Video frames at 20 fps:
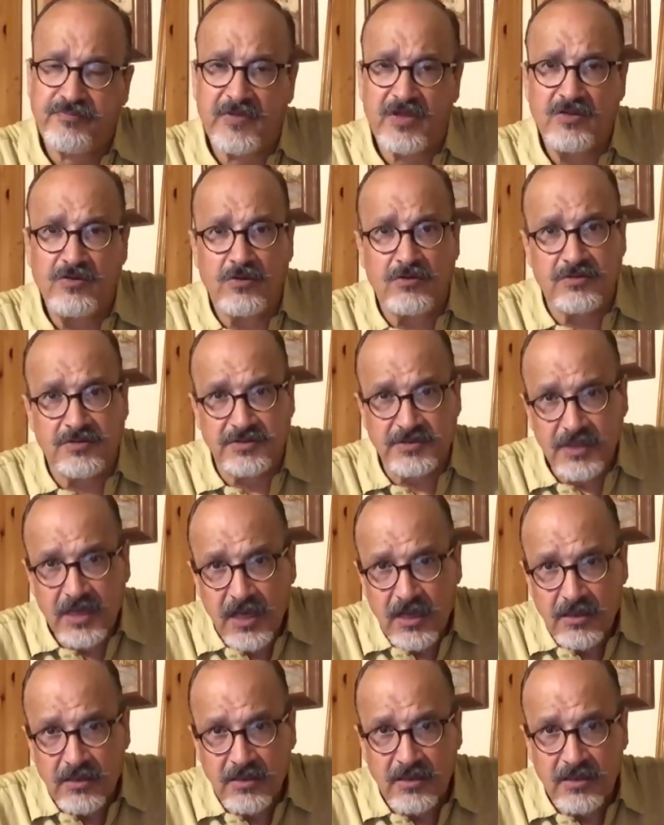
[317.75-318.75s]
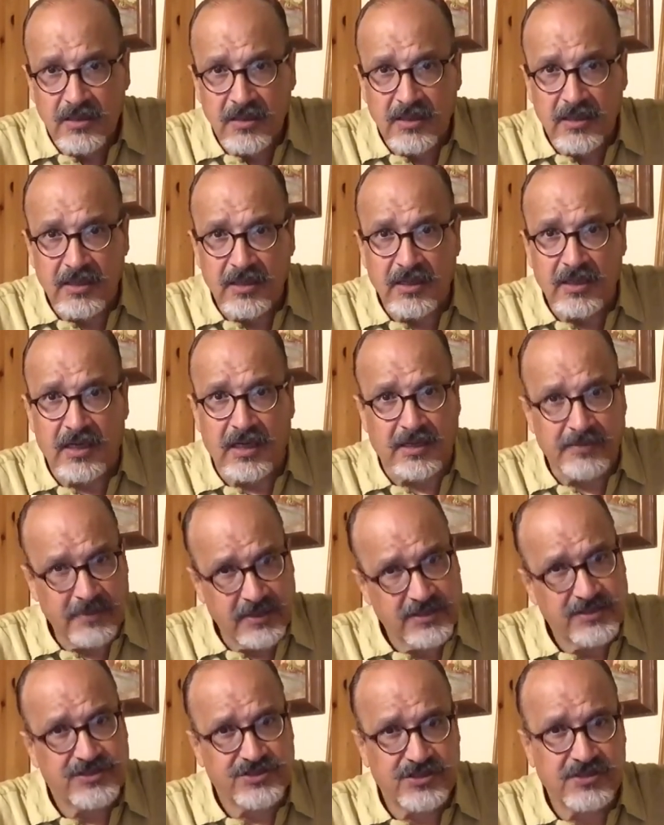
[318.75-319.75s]
دونك انت
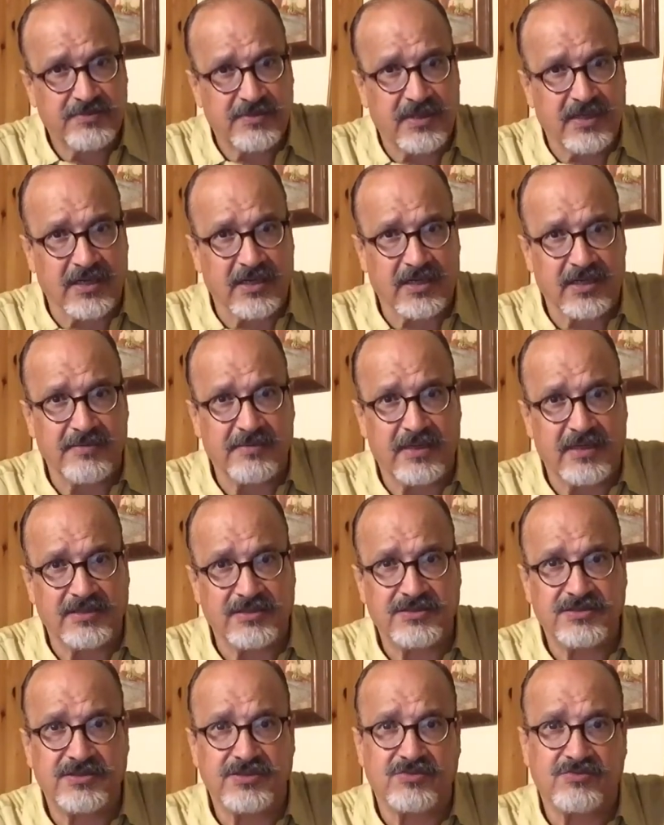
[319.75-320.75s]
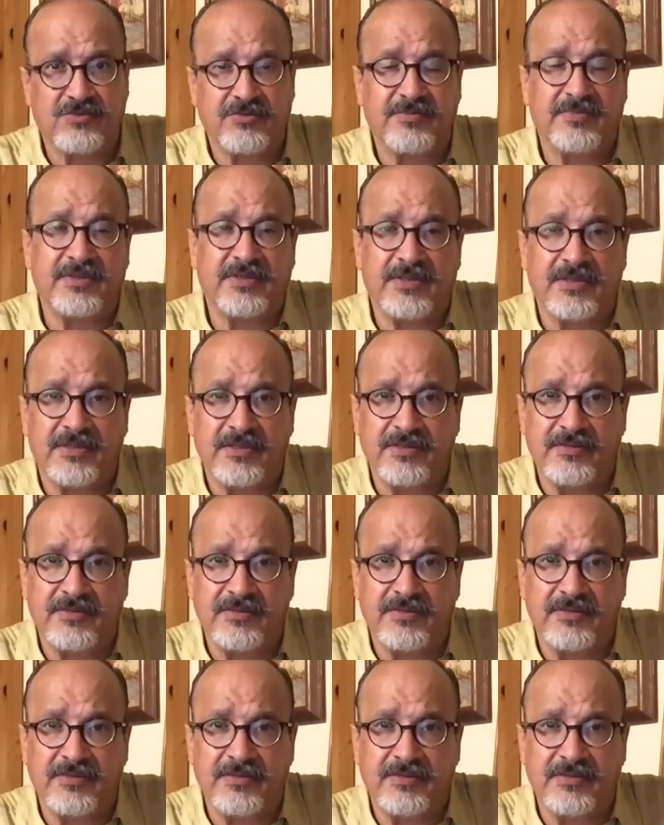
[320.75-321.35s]
ربحتي شي بركه مع هاد الاستجواب ديالي